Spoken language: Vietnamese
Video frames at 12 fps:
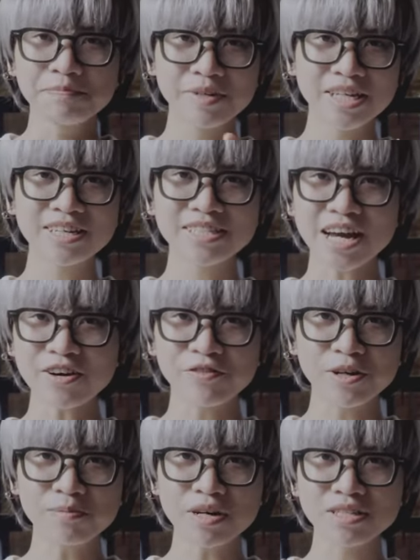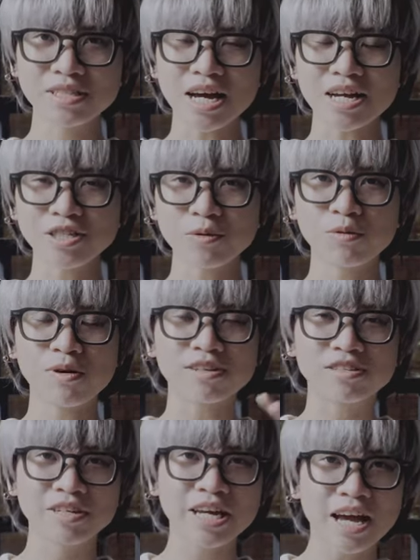Mình nghĩ rằng với mức giá trong
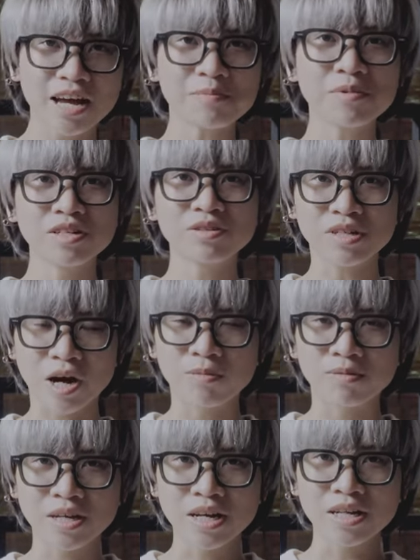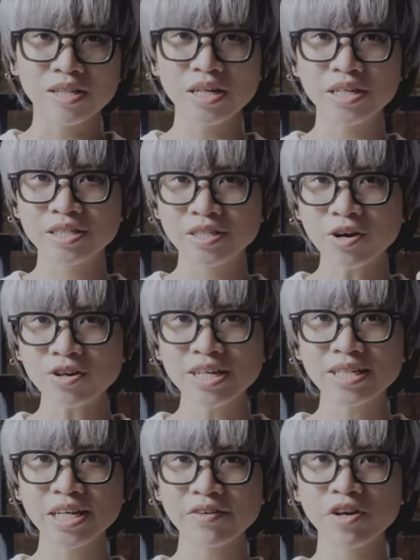khoảng dưới 20 triệu đồng thì
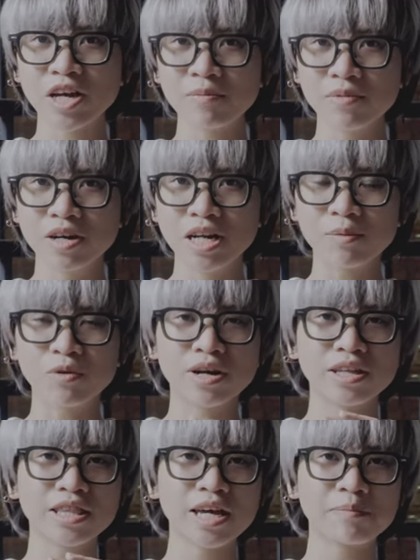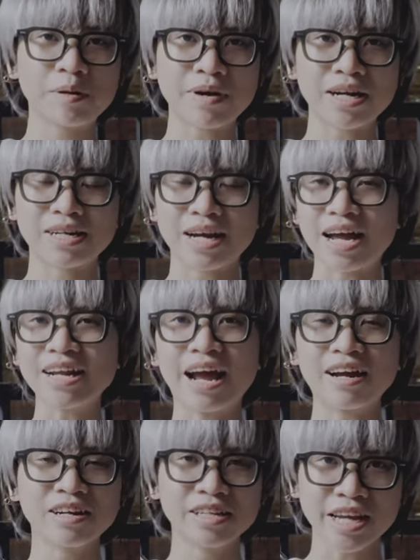Sony ZV-E10 là một cái tên mà bạn khá
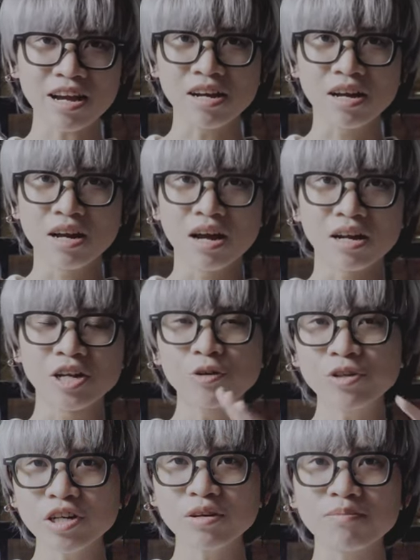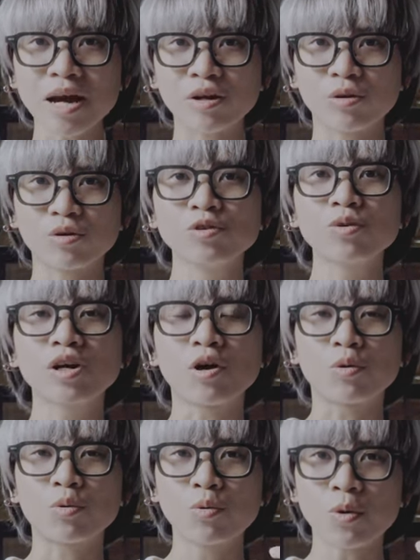đáng cân nhắc nếu như bạn có nhu
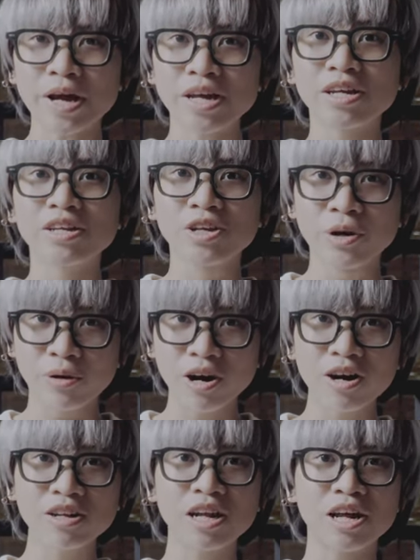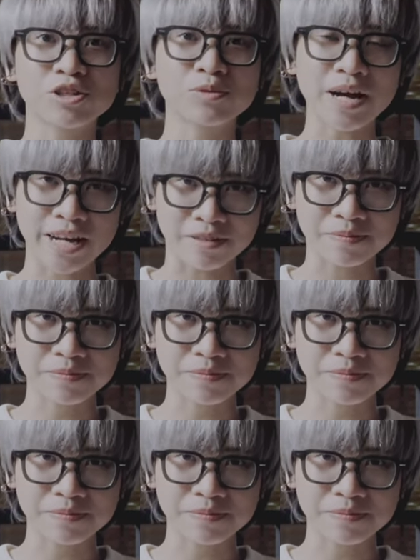cầu quay nhiều hơn là chụp ảnh.